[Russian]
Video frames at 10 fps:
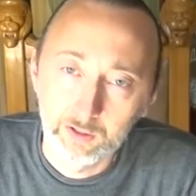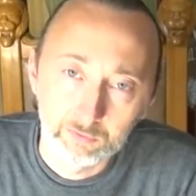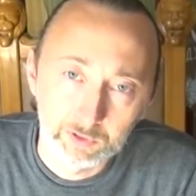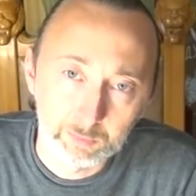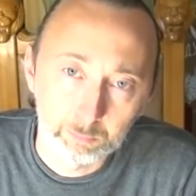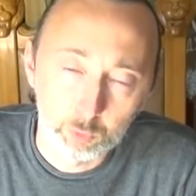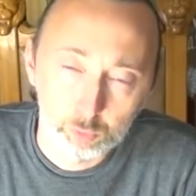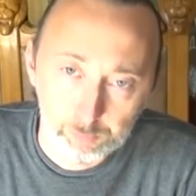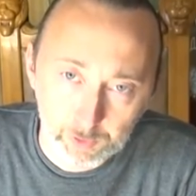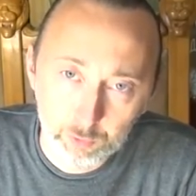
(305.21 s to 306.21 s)
в этом
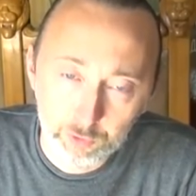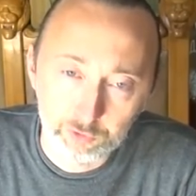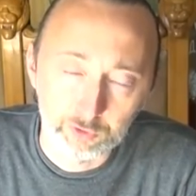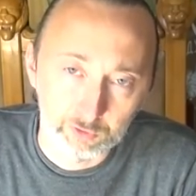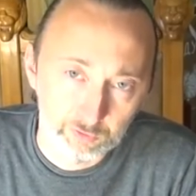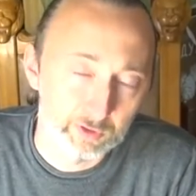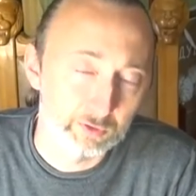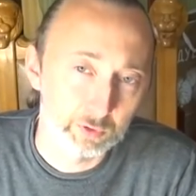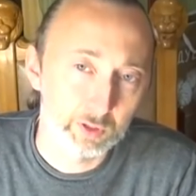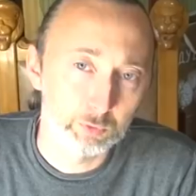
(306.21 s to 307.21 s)
могут помочь, так
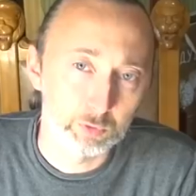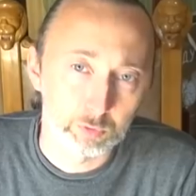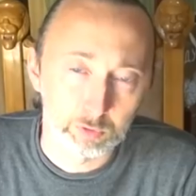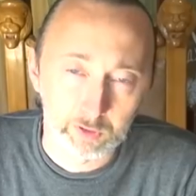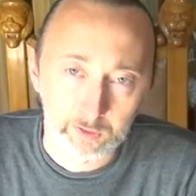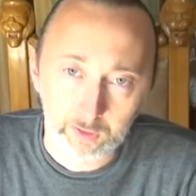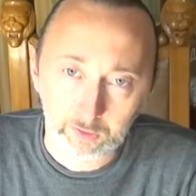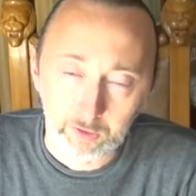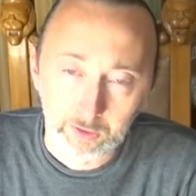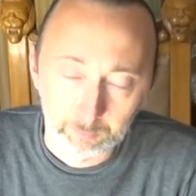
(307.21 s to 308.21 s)
сказать, то я буду только рад,